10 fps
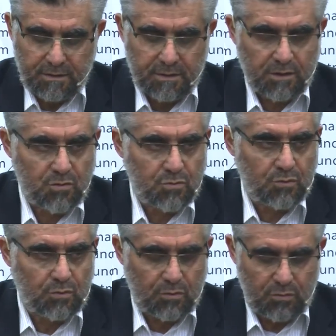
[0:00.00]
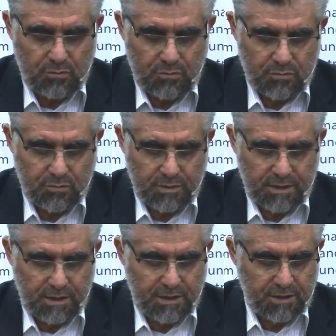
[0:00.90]
Rasul
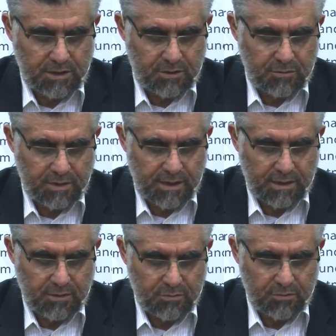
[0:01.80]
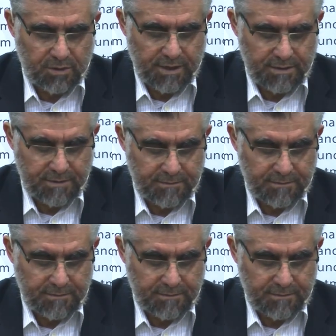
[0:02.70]
ilişkisi üzerinde duracağız.